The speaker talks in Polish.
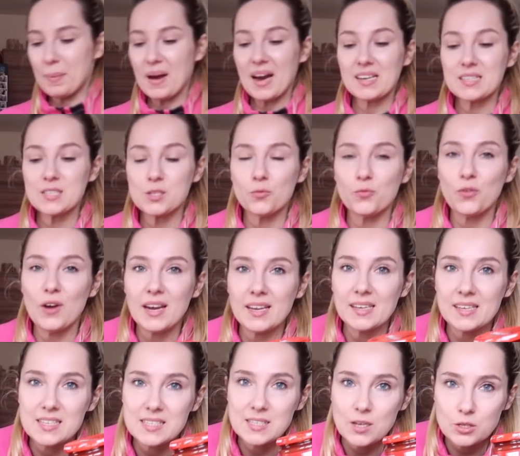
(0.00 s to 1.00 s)
bardzo
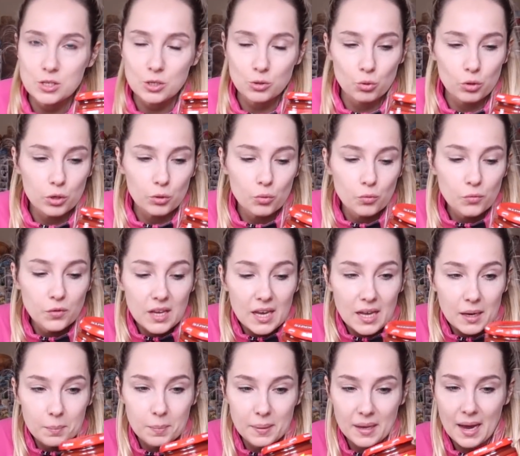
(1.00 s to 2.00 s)
fajny sos, który
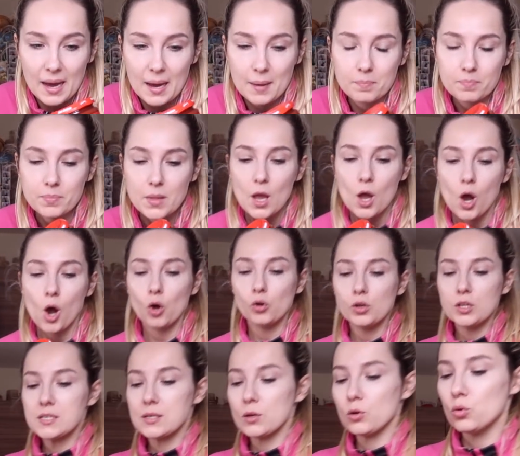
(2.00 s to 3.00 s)
uwielbiam.
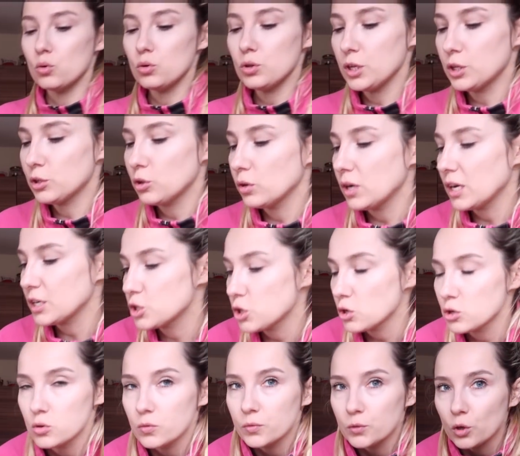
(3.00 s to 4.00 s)
On jest ogólnie do
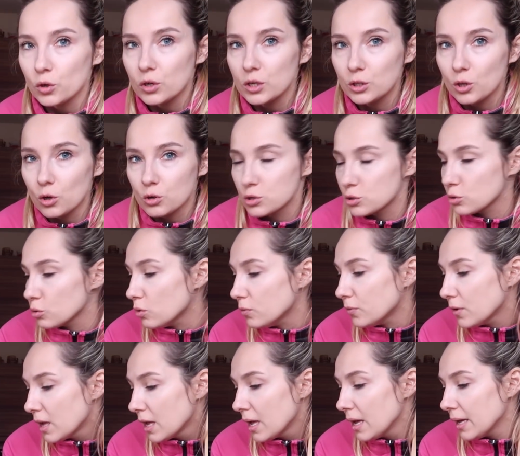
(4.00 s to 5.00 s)
naczosów, doritosów.
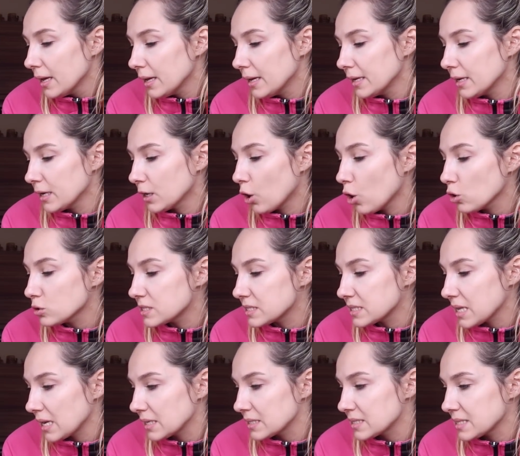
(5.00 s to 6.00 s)
E, hot
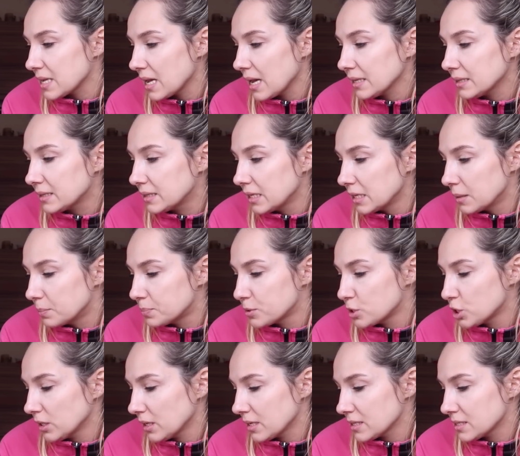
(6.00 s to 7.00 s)
salsa dip
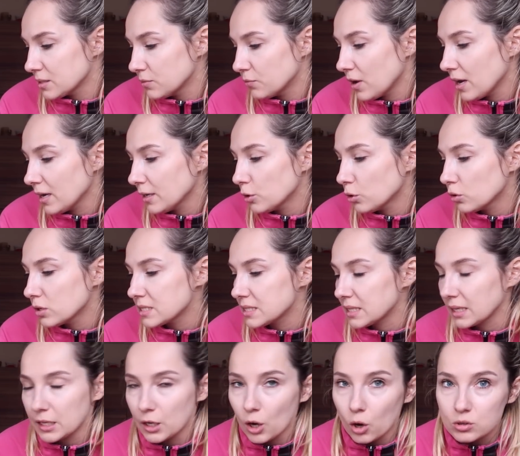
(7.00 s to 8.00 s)
się nazywa i on jest
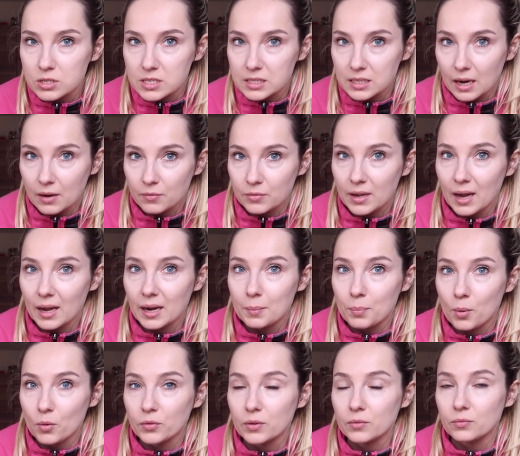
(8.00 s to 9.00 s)
taki ostrawy, ale
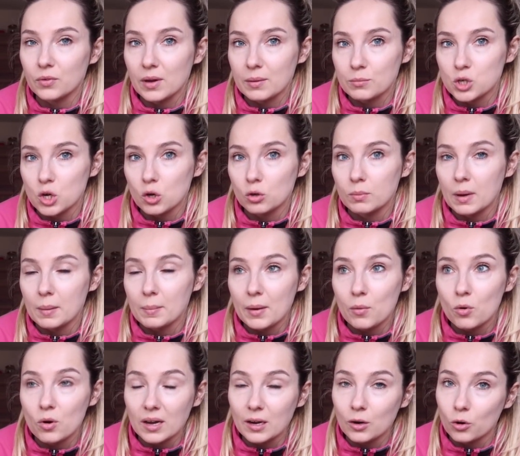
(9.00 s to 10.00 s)
powiem Wam, że on ma
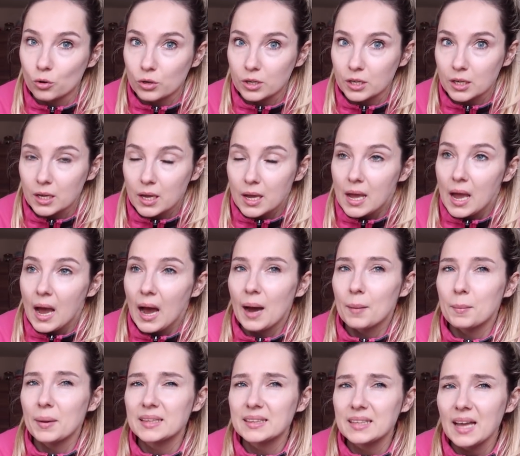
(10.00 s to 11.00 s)
mało kalorii.
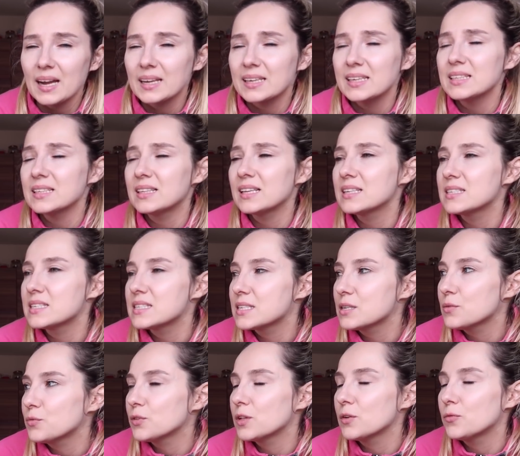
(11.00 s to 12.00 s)
A ma tak
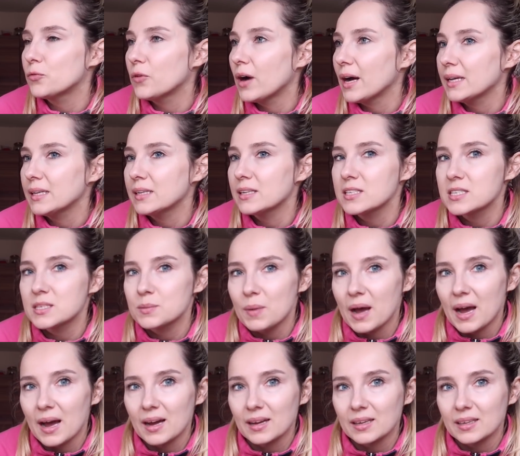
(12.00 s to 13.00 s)
intensywny, fajny
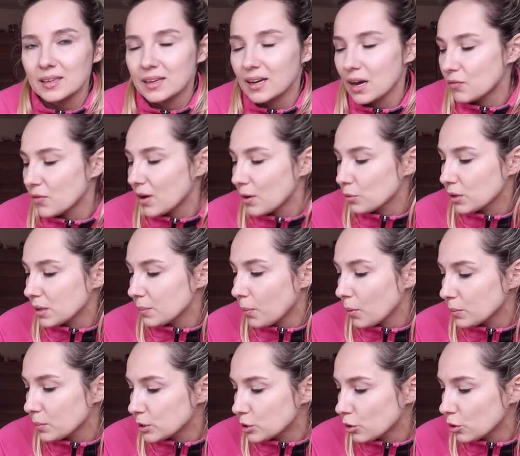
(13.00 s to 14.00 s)
smak i kawałki
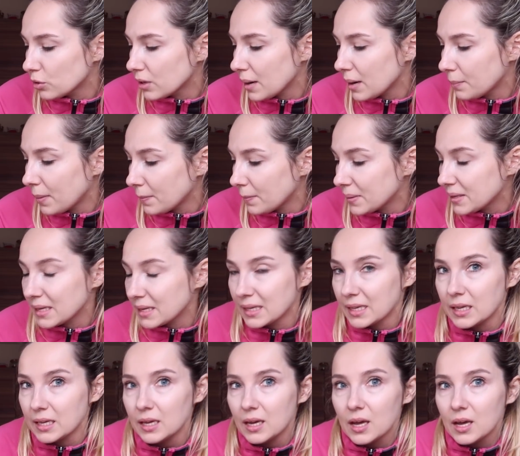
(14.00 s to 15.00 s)
pomidora,
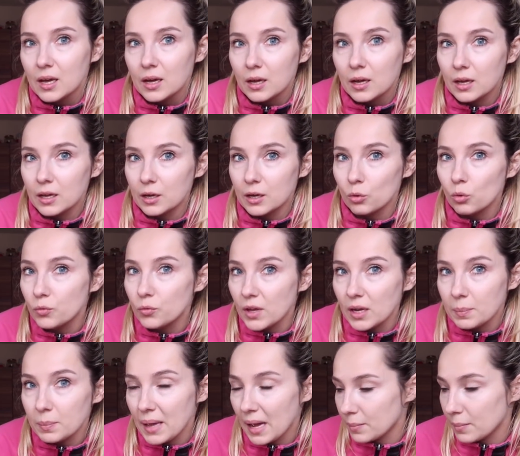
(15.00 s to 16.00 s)
papryki. E,
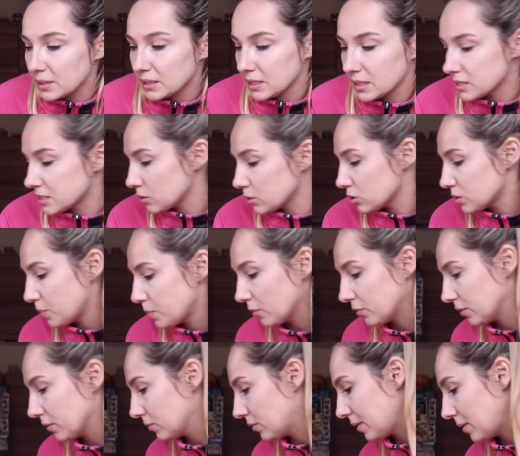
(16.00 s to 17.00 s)
uwielbiamy ten sos,
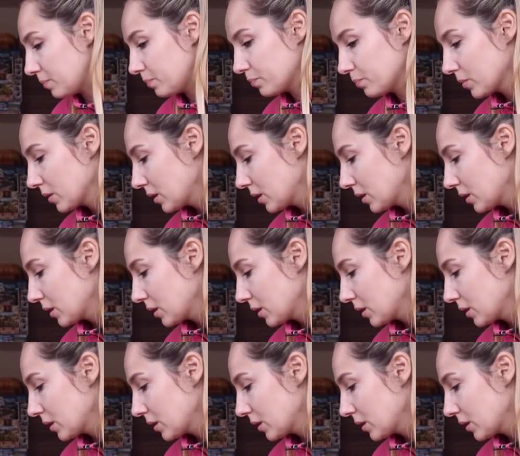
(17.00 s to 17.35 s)
powiem Wam